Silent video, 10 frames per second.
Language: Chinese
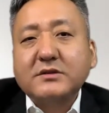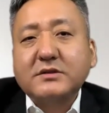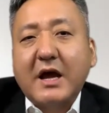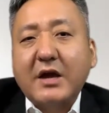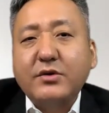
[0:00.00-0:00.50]

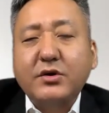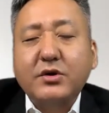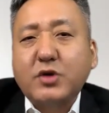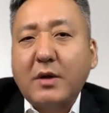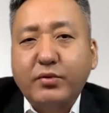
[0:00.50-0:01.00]
在
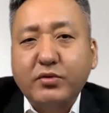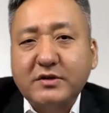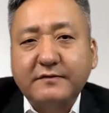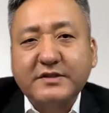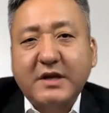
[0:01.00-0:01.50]
与川普
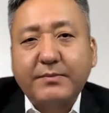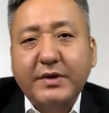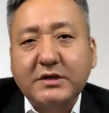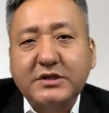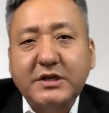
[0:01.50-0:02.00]
政府相
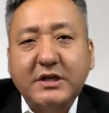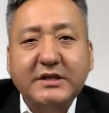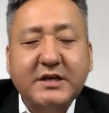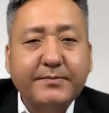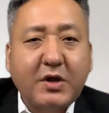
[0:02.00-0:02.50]
比呢，这一
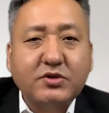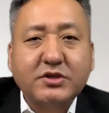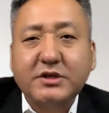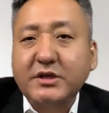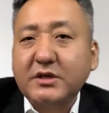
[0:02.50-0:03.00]
立场标
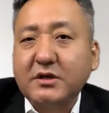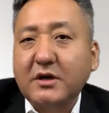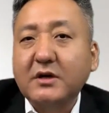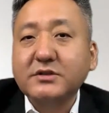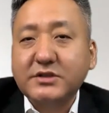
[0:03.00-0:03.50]
志着一
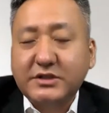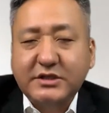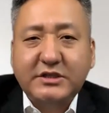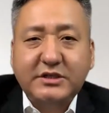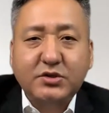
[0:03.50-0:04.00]
个
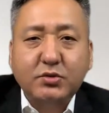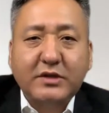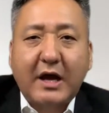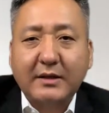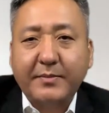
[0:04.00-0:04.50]
极其
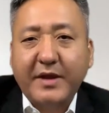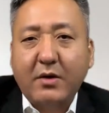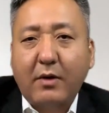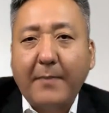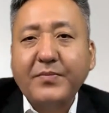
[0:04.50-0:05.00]
重大的变
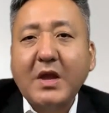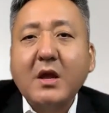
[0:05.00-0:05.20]
化。